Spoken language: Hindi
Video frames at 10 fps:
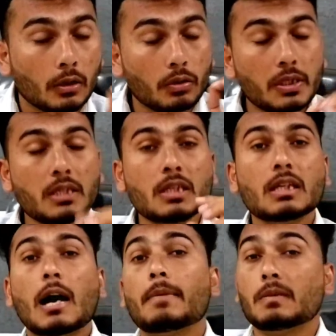तो ये चीज
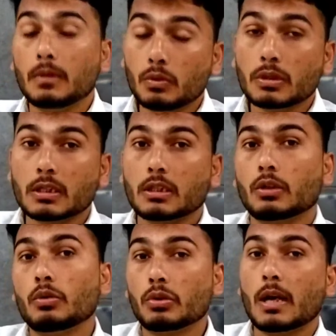आप इसमें यूज कर
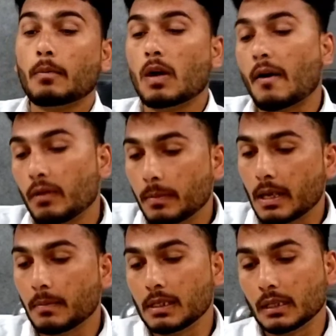सकते हो जो कि आपको काफी
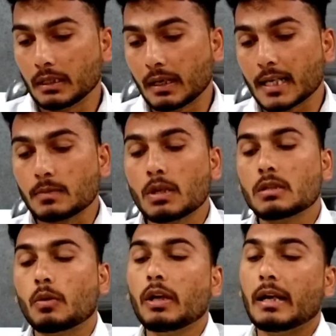बढ़िया मिल जाती है ट्रांसपेरेंस
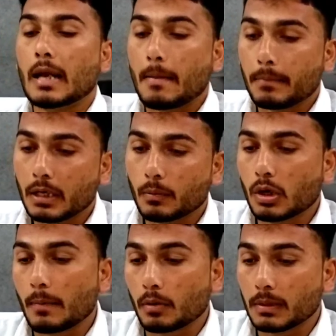मोड एंड एम्बियंट
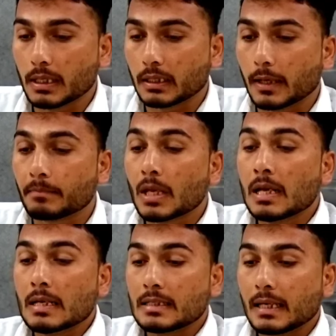मोड आपको मिल जाता है
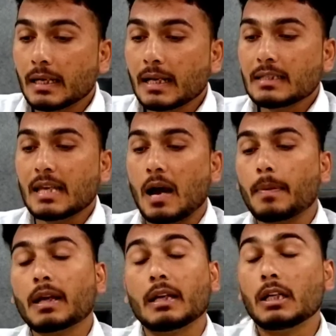सेकंड गाइस यहाँ
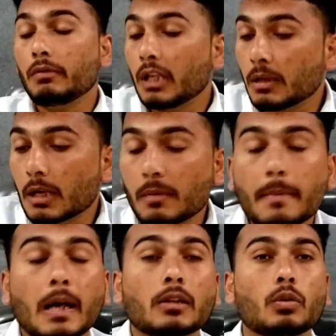पर कनेक्टिविटी की अगर मैं
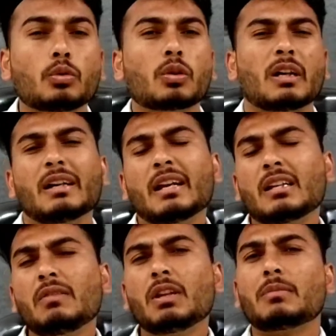बात करूँ तो
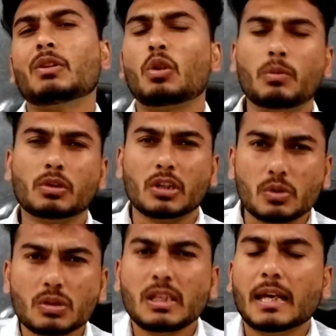कनेक्टिविटी में थोड़ी बहुत
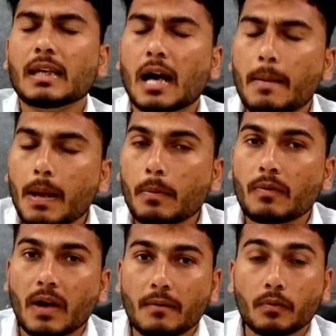कंजूसी है यहाँ पर आपको
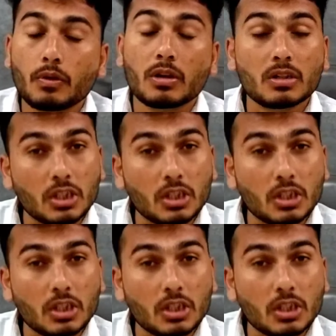फाइव